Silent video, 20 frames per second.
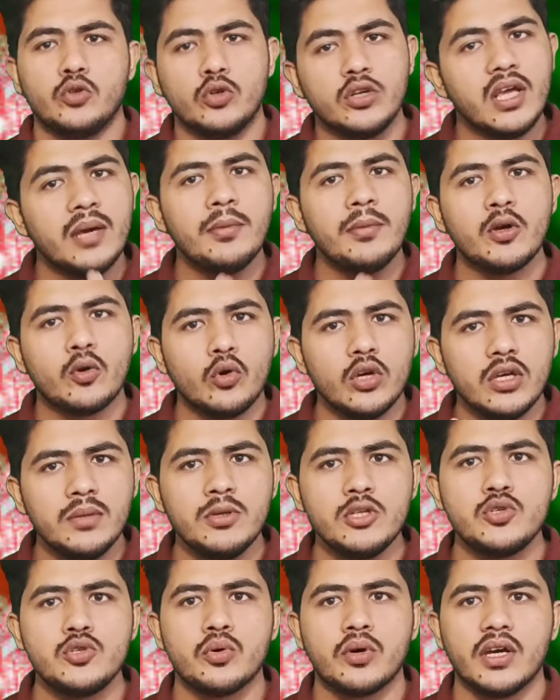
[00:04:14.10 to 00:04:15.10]
दुनिया में कोई
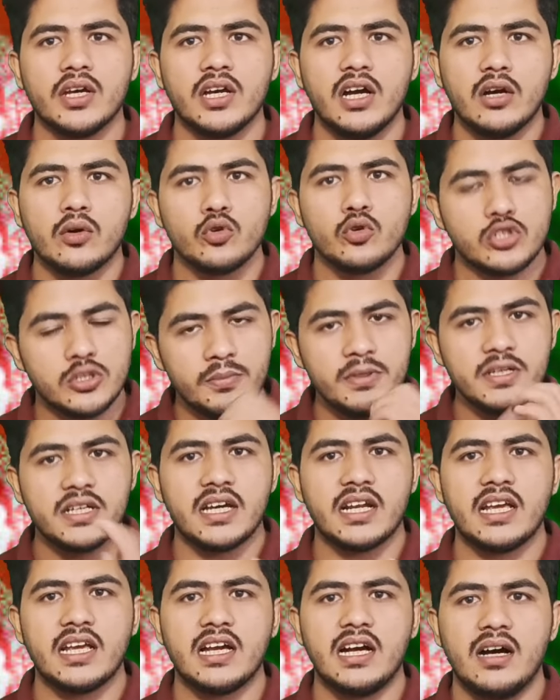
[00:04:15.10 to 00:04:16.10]
भी झुकेगा कुछ भी
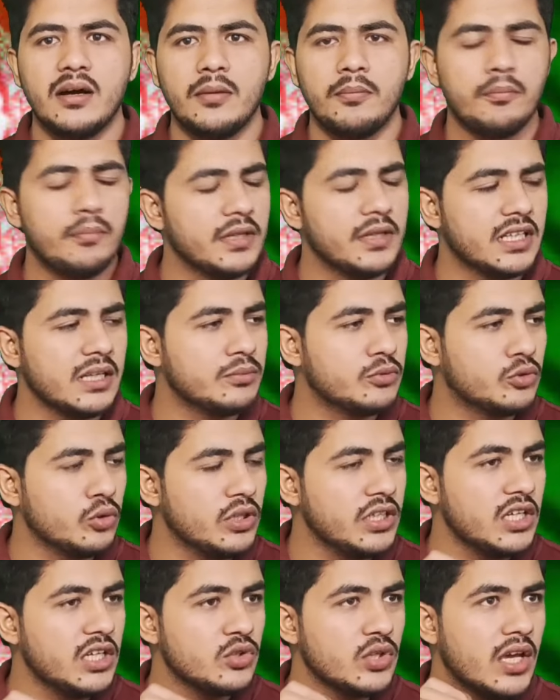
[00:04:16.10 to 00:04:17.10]
करेगा मतलब
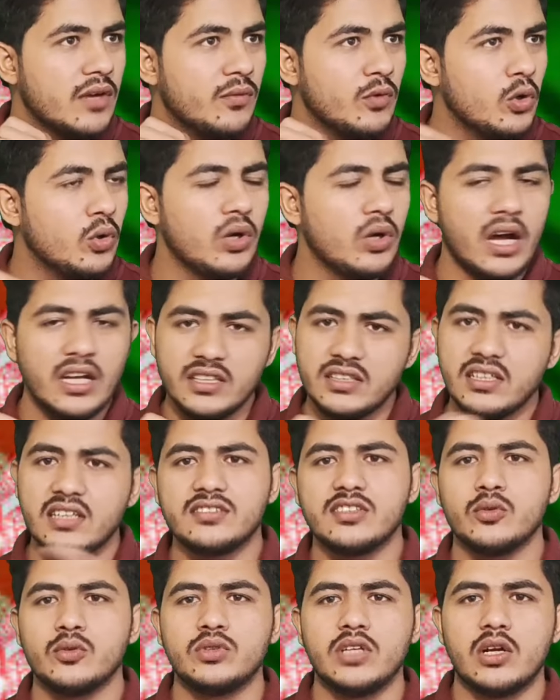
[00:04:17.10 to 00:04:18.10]
दुनिया जो है वो
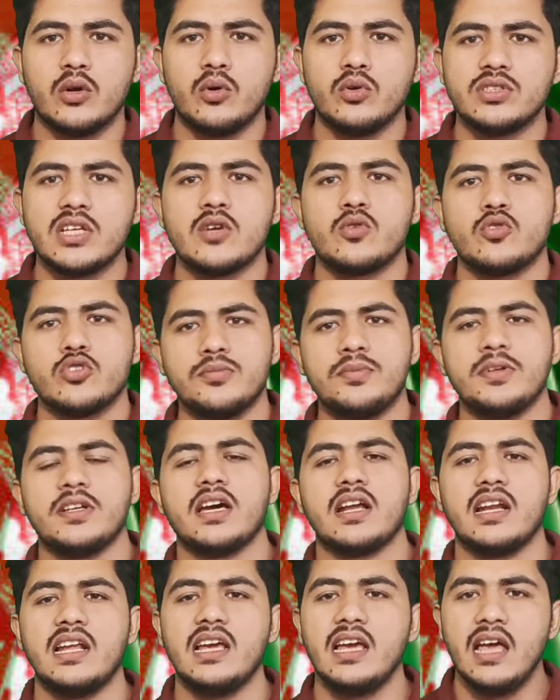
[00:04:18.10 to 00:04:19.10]
इधर से उधर हो जाए कुछ भी
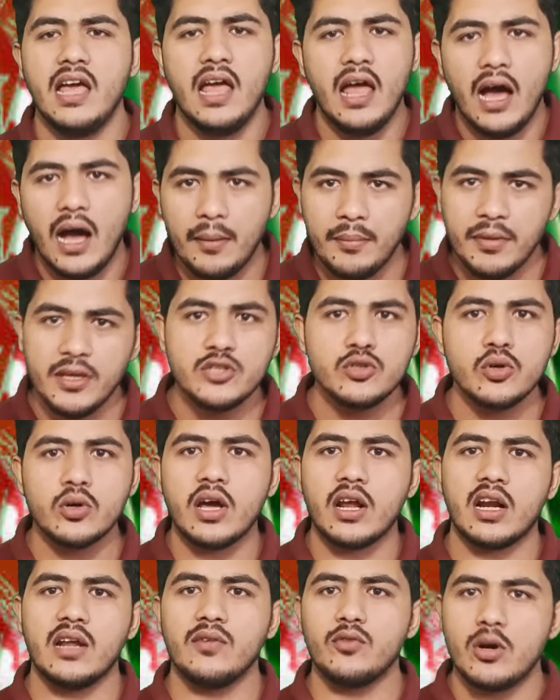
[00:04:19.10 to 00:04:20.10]
कर ले हमें जो
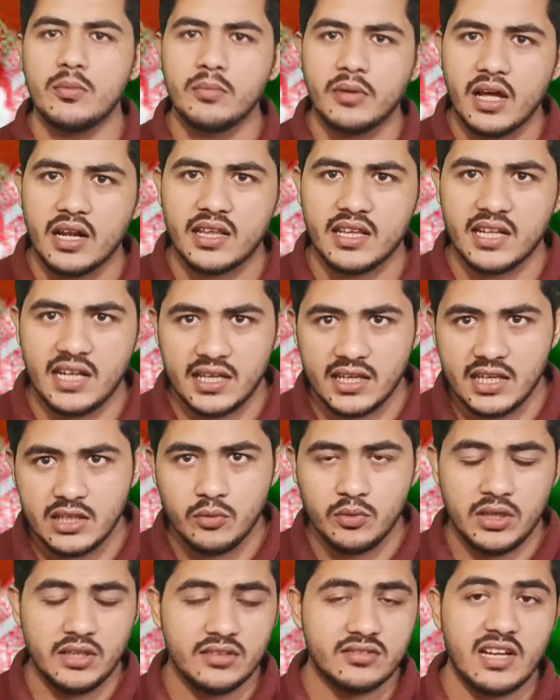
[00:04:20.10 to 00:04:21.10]
करना है वो हम करके रहेंगे
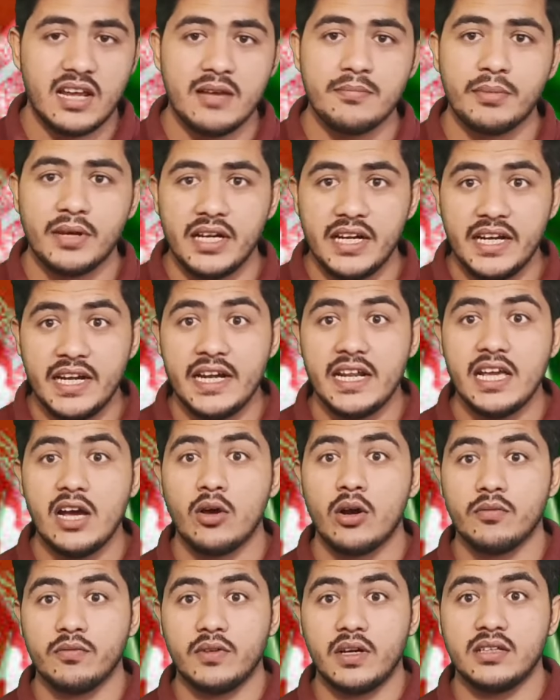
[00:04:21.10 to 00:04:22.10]
क्योंकि इस टाइम पर
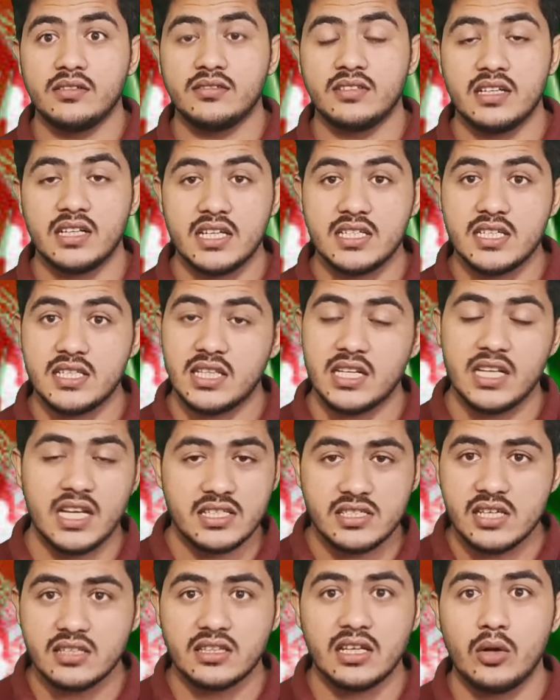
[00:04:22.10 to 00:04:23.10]
इंडिया और अफगानिस्तान के जितने
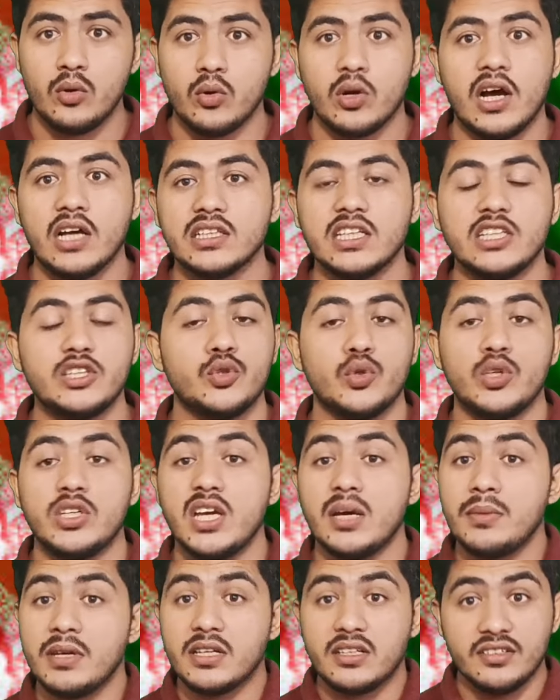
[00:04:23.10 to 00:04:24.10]
अच्छे ताल्लुक हैं
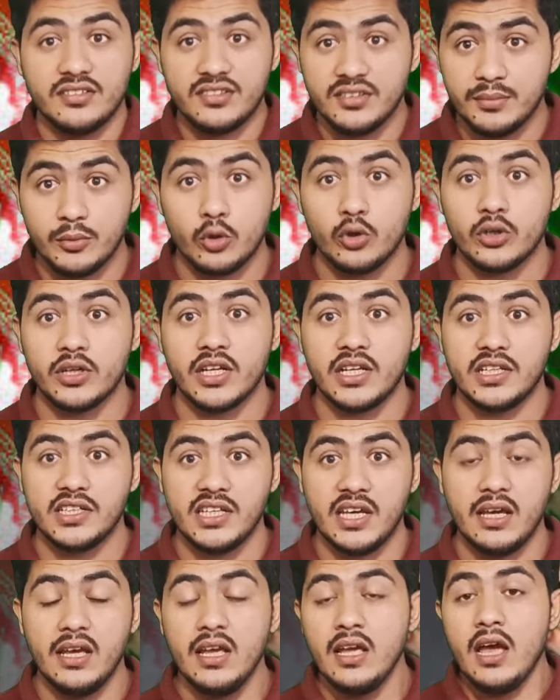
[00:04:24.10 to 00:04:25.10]
दुनिया में किसी भी बोर्ड के
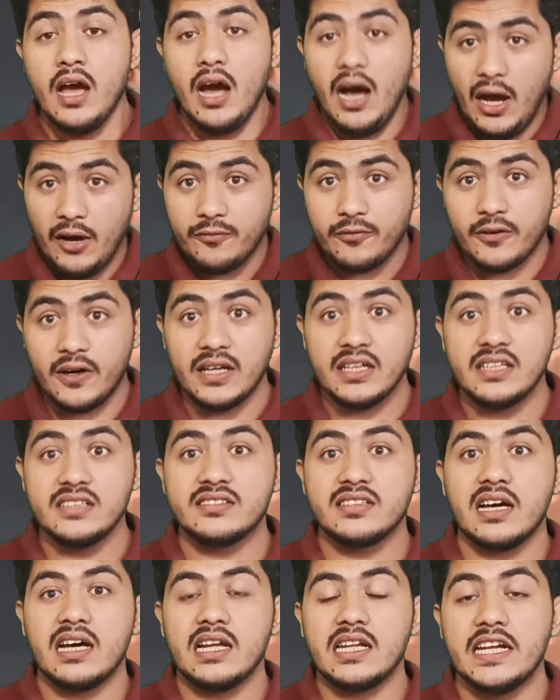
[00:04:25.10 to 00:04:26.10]
नहीं है
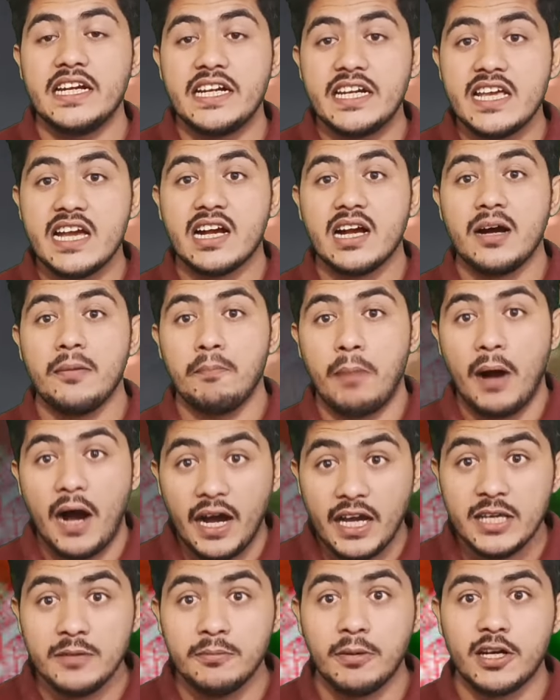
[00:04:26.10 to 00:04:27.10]
अफगानिस्तान इंडिया का
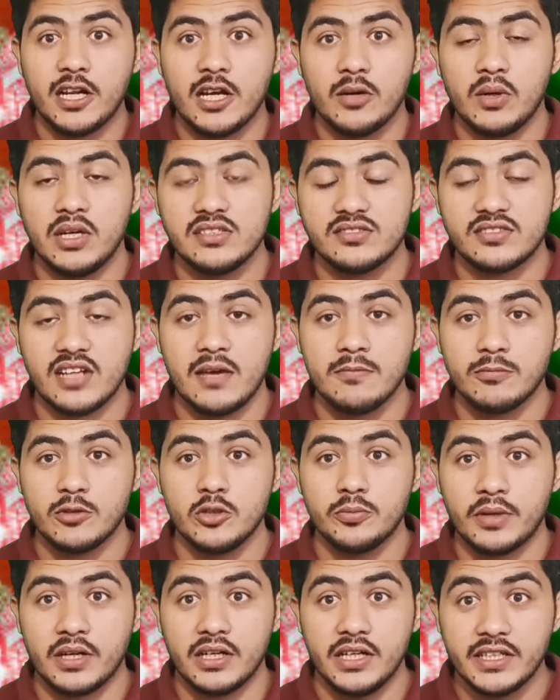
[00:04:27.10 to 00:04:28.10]
भाई बना हुआ इस टाइम
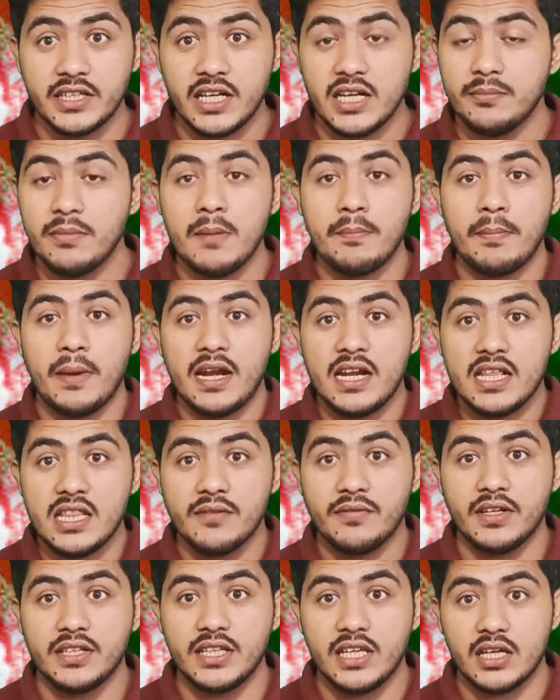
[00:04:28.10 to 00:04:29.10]
के ऊपर लिटरी मैं पहली
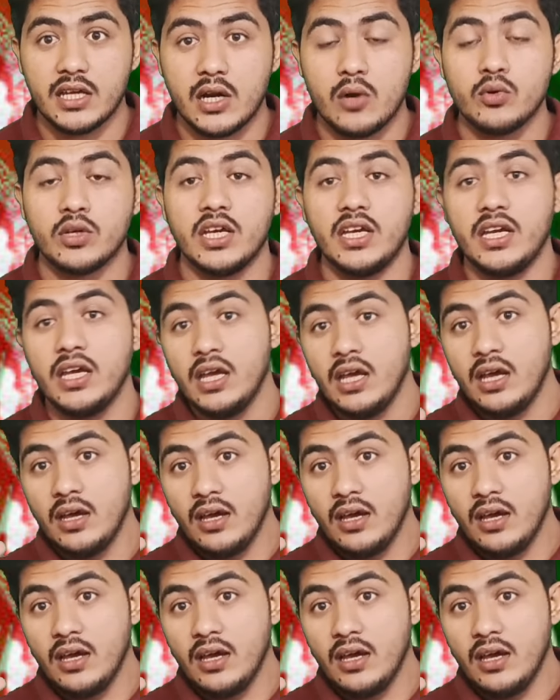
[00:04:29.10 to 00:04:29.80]
दफ़ा देख रहा हूँ कि